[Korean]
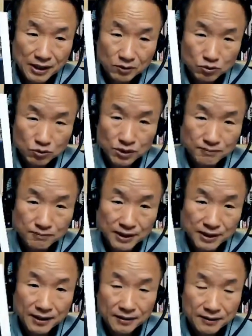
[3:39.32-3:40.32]

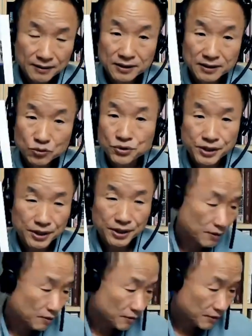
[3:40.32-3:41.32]
강추드립니다. 굉장히 좋은 책이에요.